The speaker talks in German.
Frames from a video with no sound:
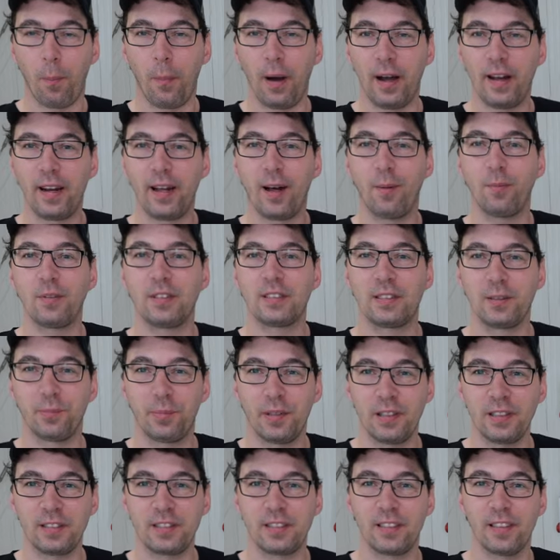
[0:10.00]
Mein Name ist
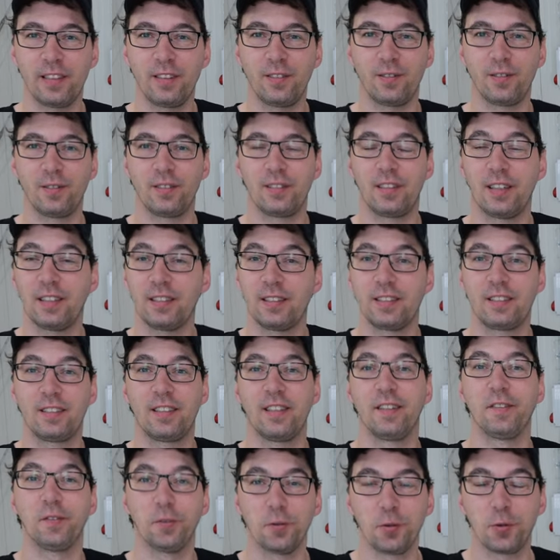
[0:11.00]
Sebastian und das ist
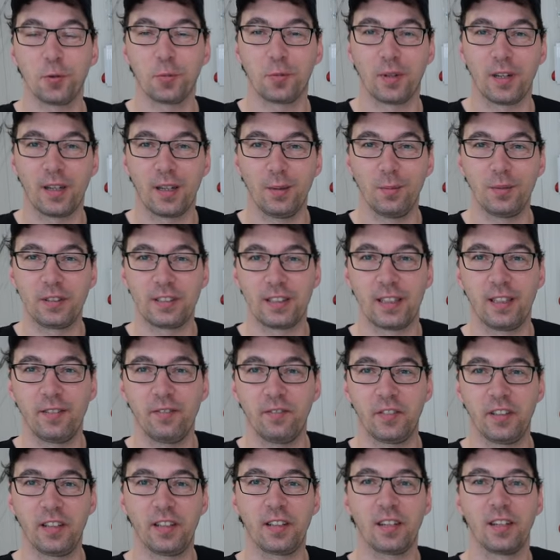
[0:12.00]
der YouTube-Kanal Mr.
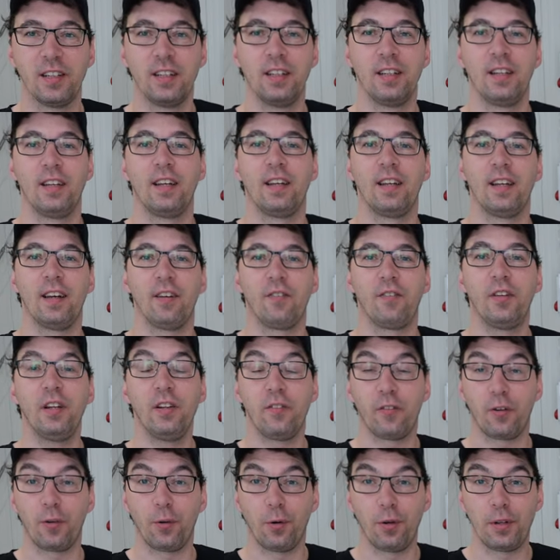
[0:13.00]
Handwerk. Ja,
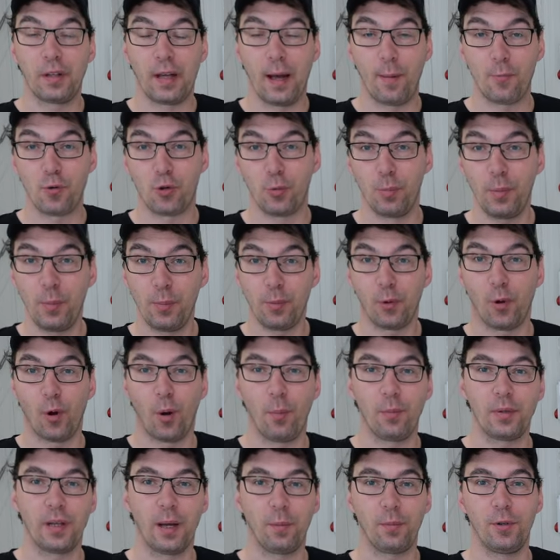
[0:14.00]
viele von euch haben schon
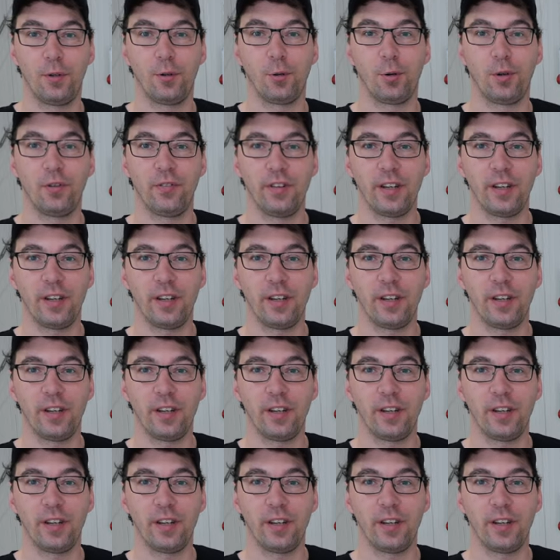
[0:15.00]
mitbekommen, ich habe eine neue